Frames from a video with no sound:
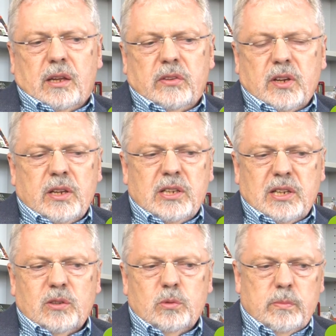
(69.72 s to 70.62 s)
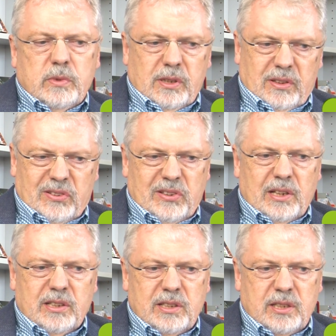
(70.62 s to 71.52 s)
Es geht nicht darum,
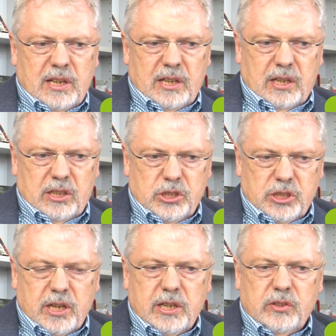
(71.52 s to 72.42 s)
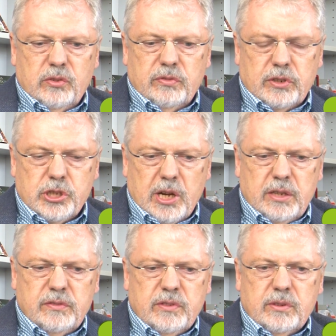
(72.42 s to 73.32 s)
Ziele ständig zu
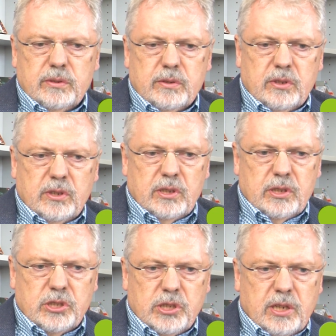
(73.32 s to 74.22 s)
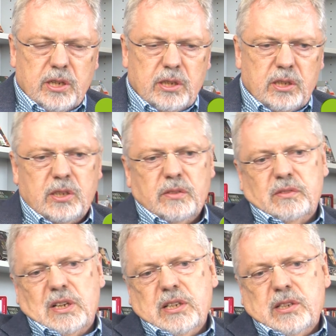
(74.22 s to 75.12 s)
verschärfen und äh, ständig
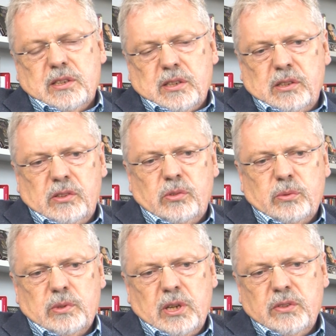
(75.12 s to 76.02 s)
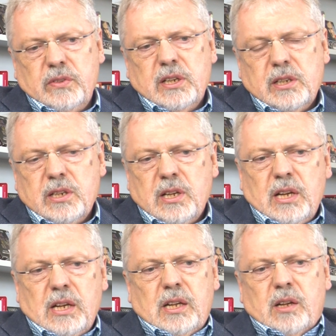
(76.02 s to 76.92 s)
weiter zu entwickeln.
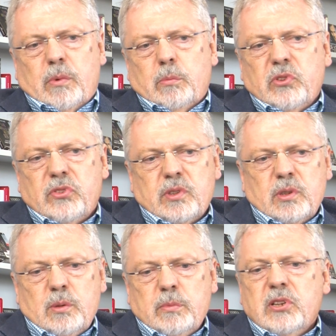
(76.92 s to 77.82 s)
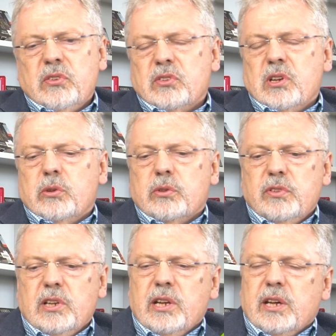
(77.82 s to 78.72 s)
Man muss äh, mindestens genauso
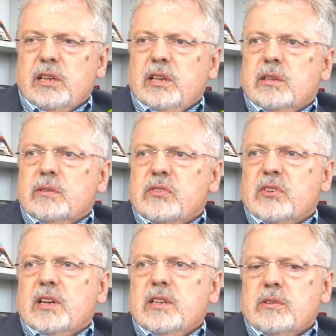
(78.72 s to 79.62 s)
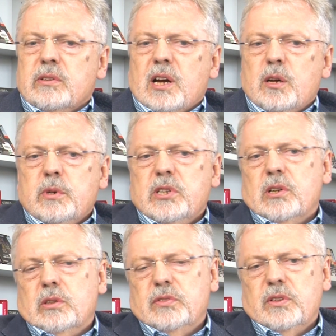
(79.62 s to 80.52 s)
viel Energie und Zeit und Arbeit
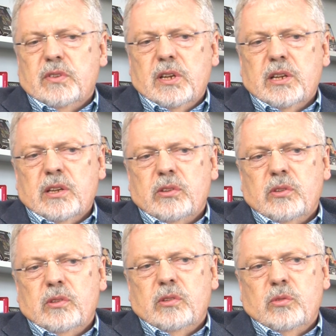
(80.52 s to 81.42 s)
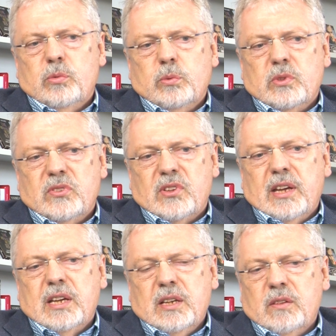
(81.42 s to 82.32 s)
darauf verwenden, zu
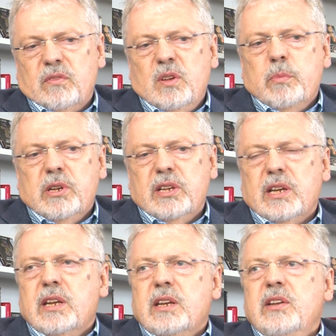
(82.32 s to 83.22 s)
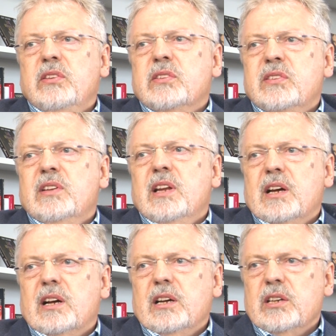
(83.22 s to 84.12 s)
zeigen, wie man denn diese Ziele
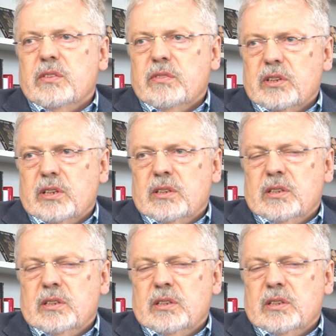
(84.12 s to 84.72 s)
erreichen will.